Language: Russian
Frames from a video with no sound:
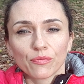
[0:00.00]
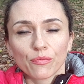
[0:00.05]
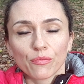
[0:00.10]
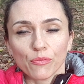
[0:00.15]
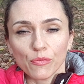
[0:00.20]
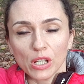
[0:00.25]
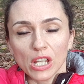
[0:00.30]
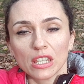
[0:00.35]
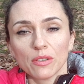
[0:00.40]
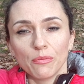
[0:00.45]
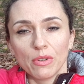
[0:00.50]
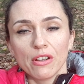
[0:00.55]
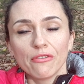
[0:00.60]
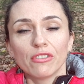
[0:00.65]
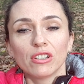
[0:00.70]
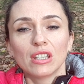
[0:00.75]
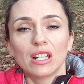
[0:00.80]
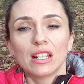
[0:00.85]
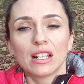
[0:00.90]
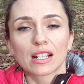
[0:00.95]
мне, мне
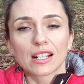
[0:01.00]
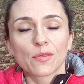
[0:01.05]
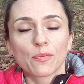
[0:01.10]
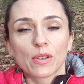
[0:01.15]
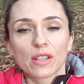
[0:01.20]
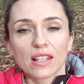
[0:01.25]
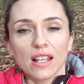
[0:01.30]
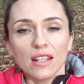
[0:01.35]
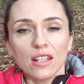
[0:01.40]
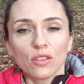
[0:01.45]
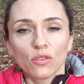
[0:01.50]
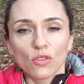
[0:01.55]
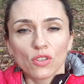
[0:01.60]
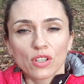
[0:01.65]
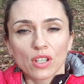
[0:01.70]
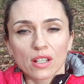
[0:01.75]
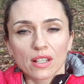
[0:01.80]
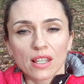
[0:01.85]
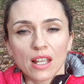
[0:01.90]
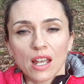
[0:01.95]
выдали расписание, то
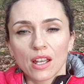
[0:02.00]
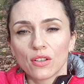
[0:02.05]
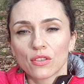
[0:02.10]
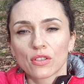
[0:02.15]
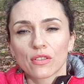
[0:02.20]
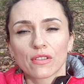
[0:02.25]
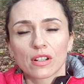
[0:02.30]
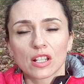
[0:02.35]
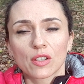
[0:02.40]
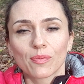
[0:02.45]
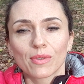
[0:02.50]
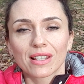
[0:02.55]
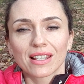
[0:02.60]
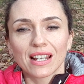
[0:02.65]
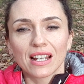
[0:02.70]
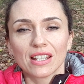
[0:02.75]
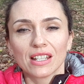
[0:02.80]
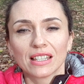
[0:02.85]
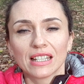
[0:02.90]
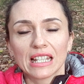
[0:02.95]
есть я знаю
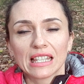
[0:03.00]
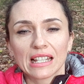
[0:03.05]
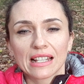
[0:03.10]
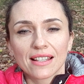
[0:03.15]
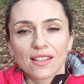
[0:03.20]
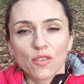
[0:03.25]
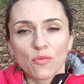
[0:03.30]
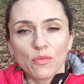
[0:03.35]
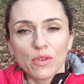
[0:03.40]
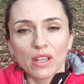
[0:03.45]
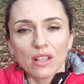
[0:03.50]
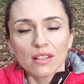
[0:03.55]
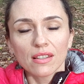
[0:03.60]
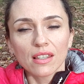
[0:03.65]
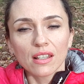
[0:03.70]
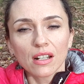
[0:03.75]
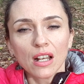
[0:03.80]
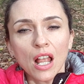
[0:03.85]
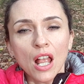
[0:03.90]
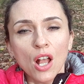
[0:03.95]
расписание на этот
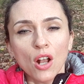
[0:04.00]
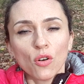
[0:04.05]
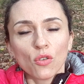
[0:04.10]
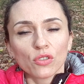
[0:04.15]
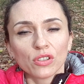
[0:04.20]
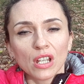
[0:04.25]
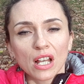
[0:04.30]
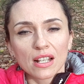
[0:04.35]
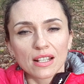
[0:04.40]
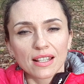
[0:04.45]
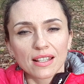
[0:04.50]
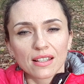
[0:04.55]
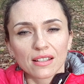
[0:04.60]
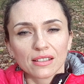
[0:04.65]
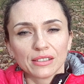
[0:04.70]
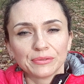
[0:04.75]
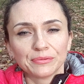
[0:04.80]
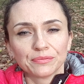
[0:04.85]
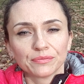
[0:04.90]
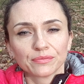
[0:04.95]
семестр. У нас
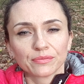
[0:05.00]
э,